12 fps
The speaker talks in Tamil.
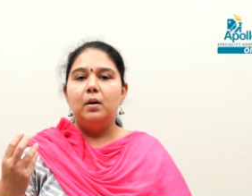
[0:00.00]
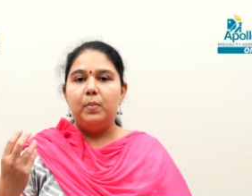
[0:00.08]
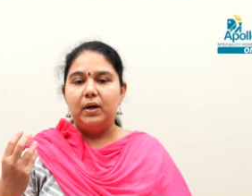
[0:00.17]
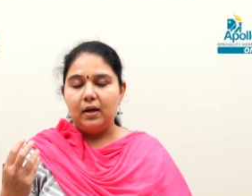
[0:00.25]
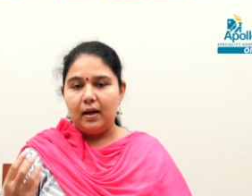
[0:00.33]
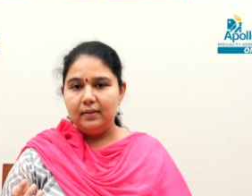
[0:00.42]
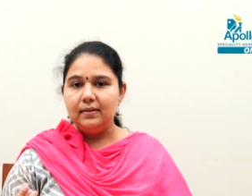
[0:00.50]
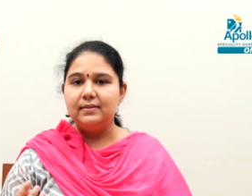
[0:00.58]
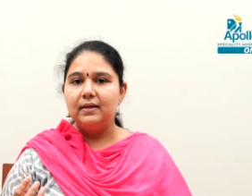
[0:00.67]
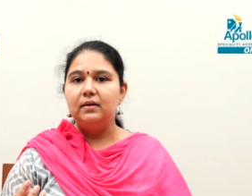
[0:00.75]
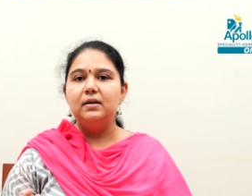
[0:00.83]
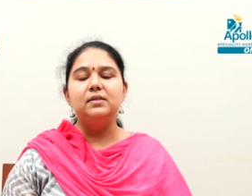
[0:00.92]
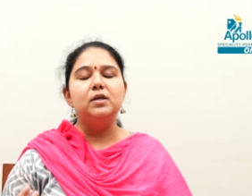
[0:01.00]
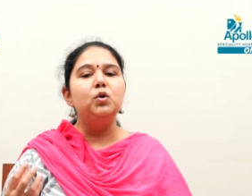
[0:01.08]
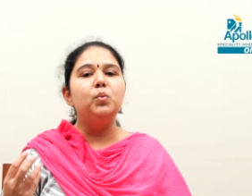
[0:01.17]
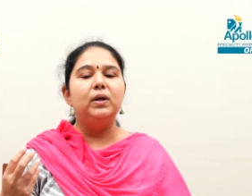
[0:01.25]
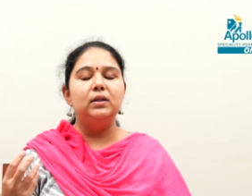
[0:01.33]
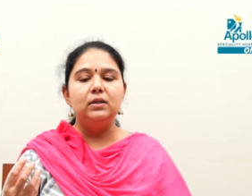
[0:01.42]
பட் அந்த
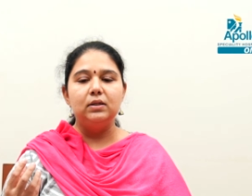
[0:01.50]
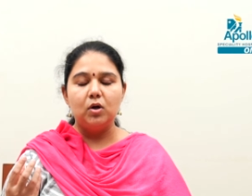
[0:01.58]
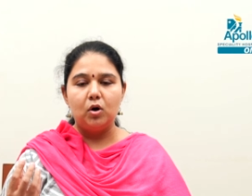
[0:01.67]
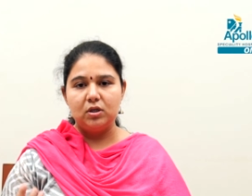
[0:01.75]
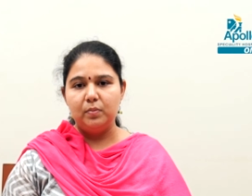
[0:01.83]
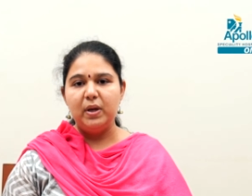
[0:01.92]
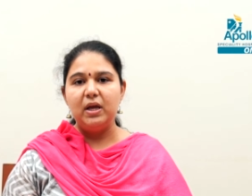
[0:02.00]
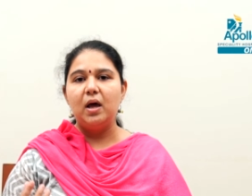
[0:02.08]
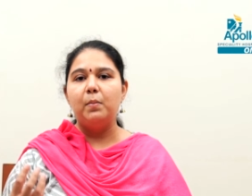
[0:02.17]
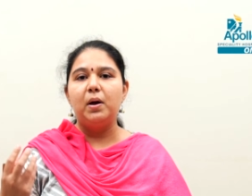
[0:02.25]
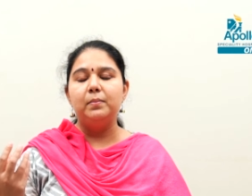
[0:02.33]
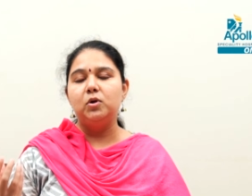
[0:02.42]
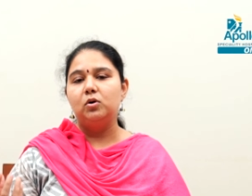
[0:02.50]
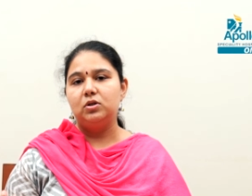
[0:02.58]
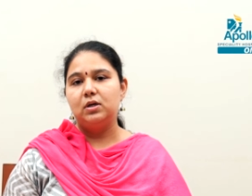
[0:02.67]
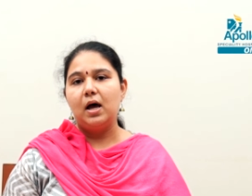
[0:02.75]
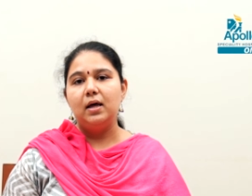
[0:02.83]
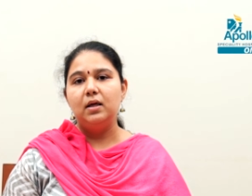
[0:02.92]
சிக்னஸையும் வந்து டாக்டர் மீனா மேம்
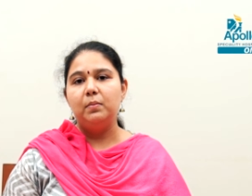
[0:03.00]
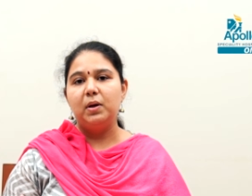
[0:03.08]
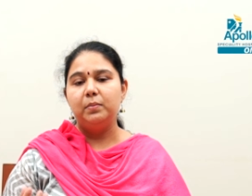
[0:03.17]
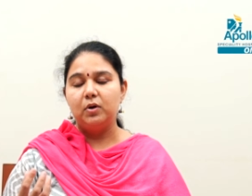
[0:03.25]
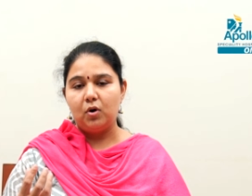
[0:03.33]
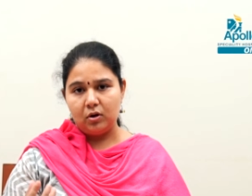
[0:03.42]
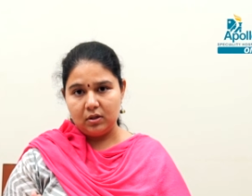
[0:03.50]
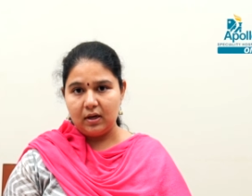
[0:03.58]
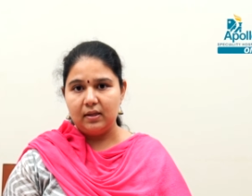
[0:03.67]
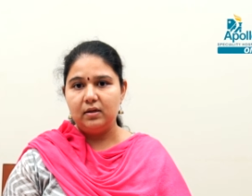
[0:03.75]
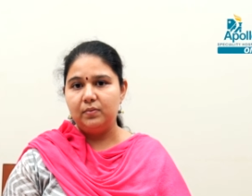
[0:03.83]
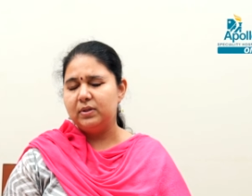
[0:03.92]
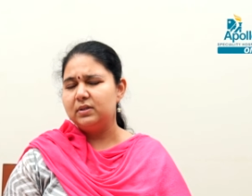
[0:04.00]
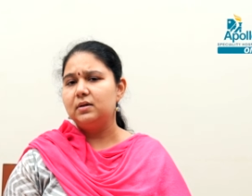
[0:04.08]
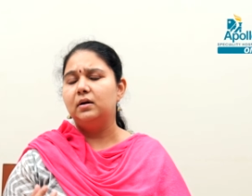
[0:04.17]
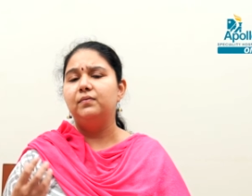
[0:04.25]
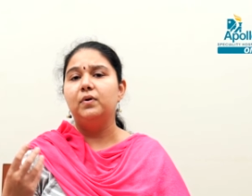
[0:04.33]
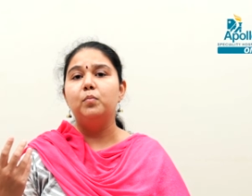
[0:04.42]
டாக்டர் ராதா மேம் டாக்டர் கதிரவன்
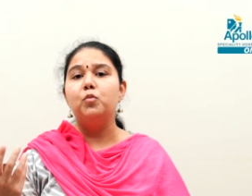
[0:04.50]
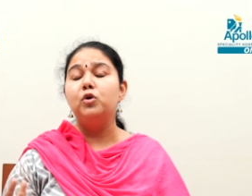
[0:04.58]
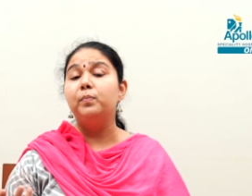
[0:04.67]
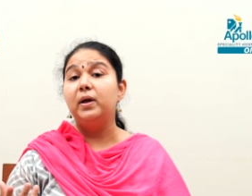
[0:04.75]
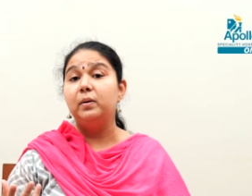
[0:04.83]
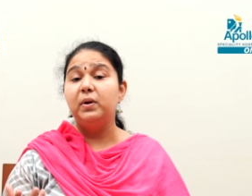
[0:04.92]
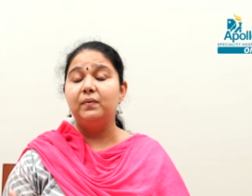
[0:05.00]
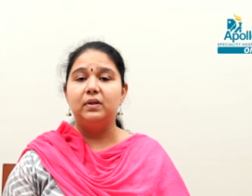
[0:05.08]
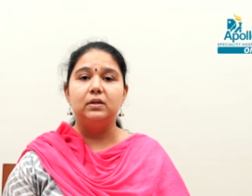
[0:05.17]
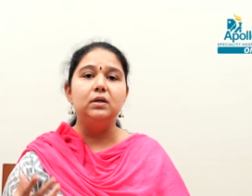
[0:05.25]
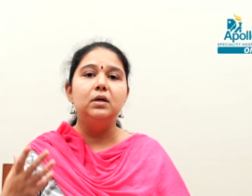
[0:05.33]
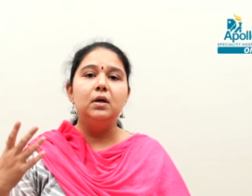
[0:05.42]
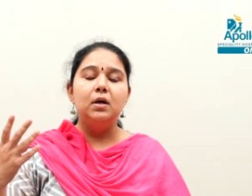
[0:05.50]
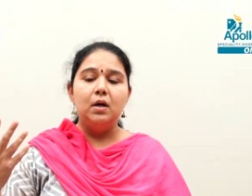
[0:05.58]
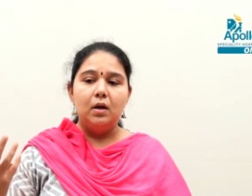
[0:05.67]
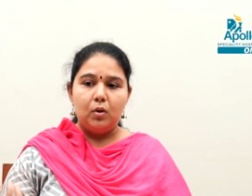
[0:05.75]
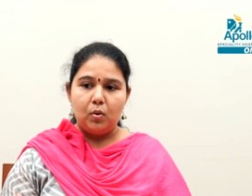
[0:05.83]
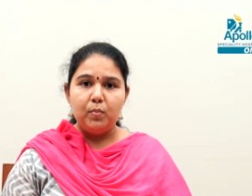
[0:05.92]
சார் இவங்க மூணு பேருமே வந்து
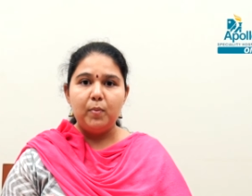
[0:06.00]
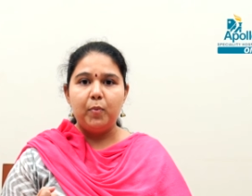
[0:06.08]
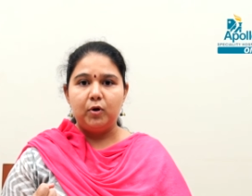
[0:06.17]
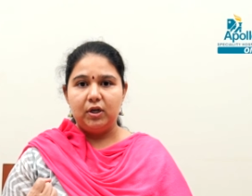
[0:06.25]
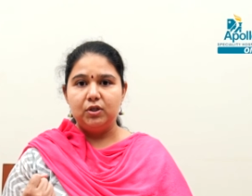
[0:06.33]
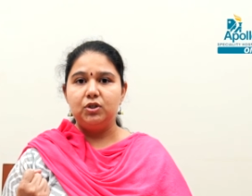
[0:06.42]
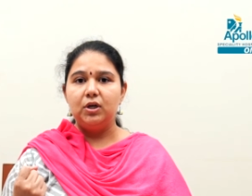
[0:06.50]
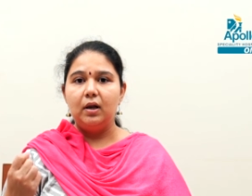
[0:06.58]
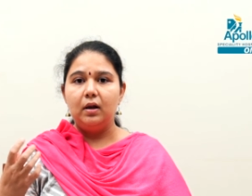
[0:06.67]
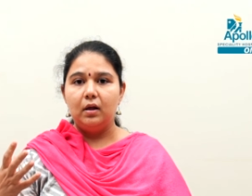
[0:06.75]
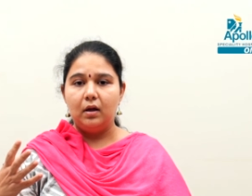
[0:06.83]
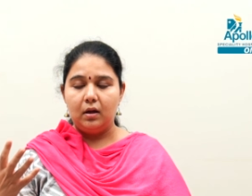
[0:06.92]
ரொம்ப பொட்டென்ஷியல்